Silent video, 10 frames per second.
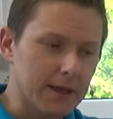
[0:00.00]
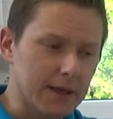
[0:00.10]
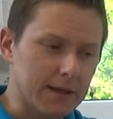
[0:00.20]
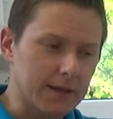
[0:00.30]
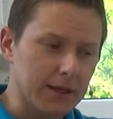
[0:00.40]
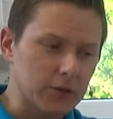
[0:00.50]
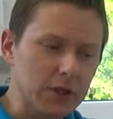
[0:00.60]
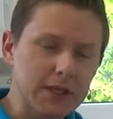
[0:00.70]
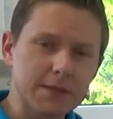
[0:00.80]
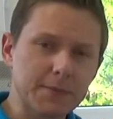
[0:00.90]
E, a to
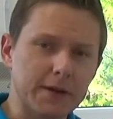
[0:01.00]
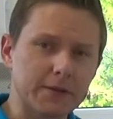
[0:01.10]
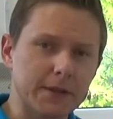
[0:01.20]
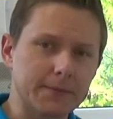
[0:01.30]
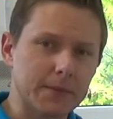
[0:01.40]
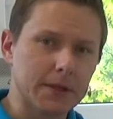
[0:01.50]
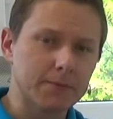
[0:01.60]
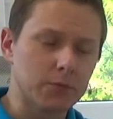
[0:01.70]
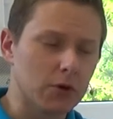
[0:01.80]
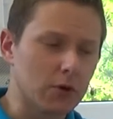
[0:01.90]
nie jest prawda,
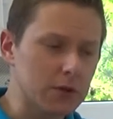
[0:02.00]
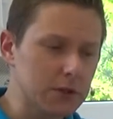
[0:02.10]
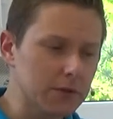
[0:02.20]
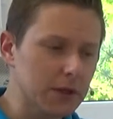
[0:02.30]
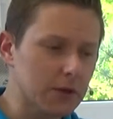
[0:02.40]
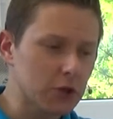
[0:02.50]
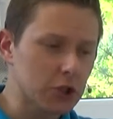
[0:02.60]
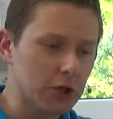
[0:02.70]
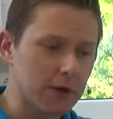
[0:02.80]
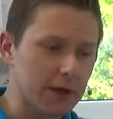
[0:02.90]
bo ojcowie
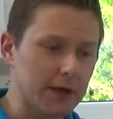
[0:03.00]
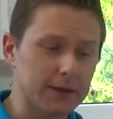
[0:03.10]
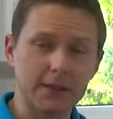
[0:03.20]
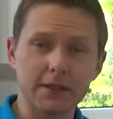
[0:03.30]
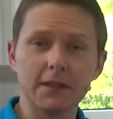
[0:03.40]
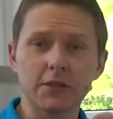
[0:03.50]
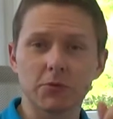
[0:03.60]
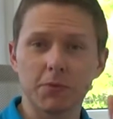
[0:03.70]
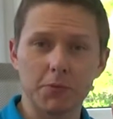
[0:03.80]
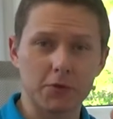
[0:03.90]
Kościoła nie tyle, że
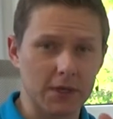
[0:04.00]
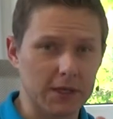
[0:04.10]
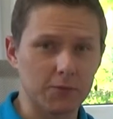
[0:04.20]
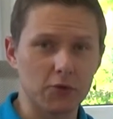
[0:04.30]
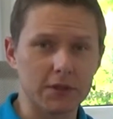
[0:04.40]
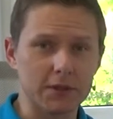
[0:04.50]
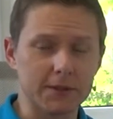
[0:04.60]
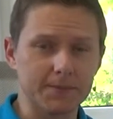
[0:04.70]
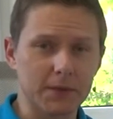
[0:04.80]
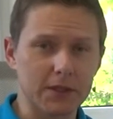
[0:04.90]
popełniali błędy,